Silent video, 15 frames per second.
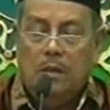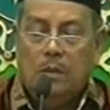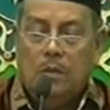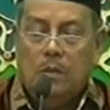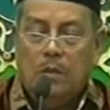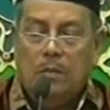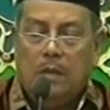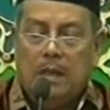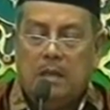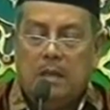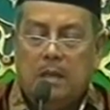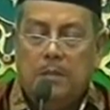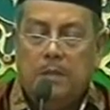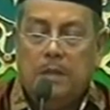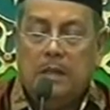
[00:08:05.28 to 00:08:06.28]
kulo
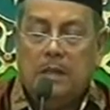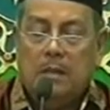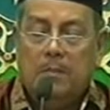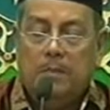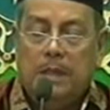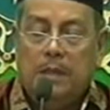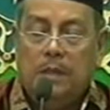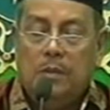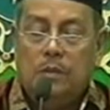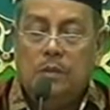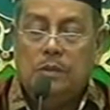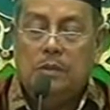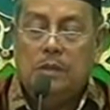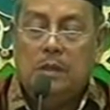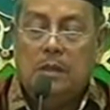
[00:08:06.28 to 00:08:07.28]
madep dateng pintu
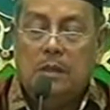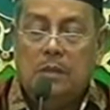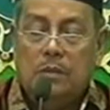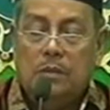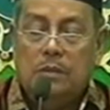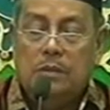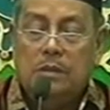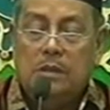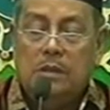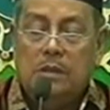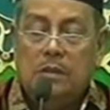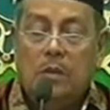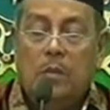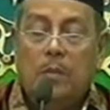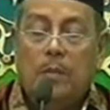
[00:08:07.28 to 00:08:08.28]
jenengan Gusti
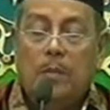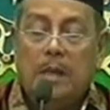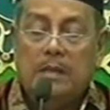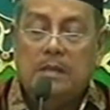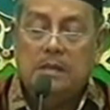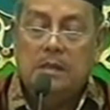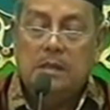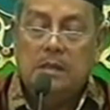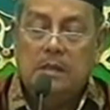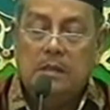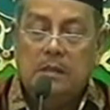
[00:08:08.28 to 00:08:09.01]
apa masjid